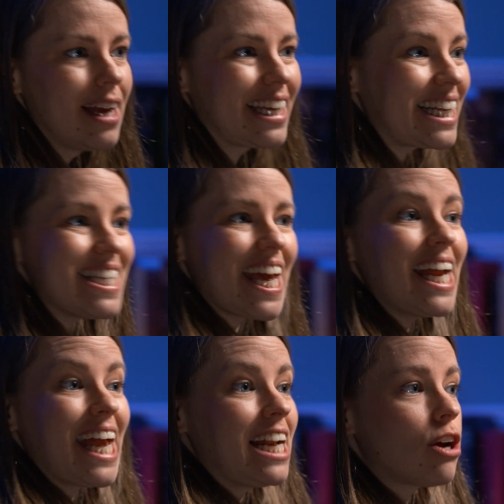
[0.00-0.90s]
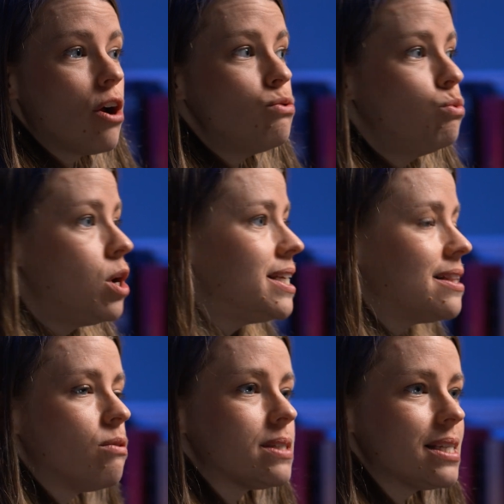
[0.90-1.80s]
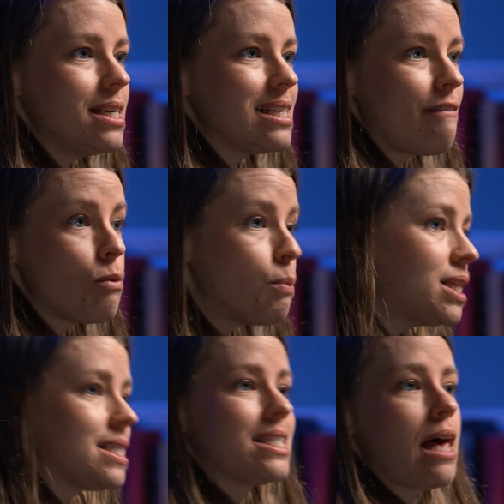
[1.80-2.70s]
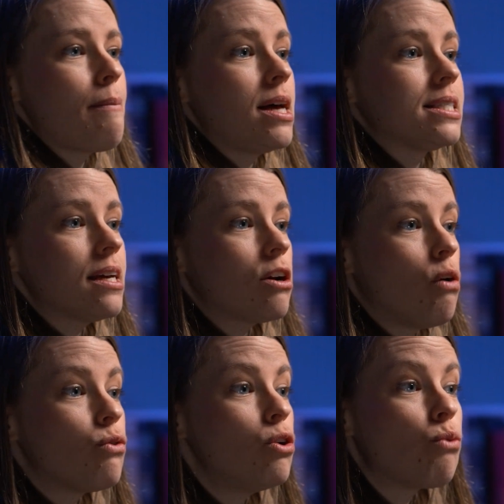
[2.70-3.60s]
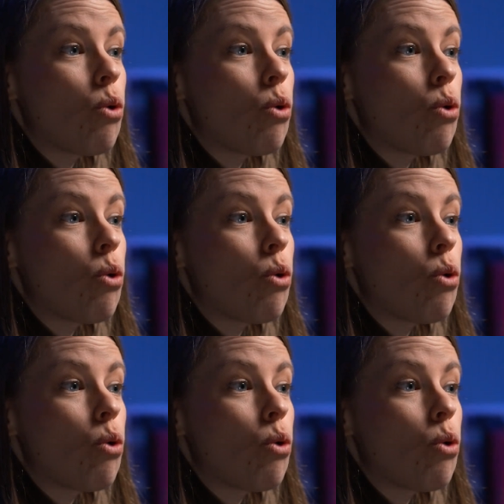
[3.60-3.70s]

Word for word: Critiquer quelqu'un ou le dénoncer, ça ne veut pas nécessairement dire qu'on veut le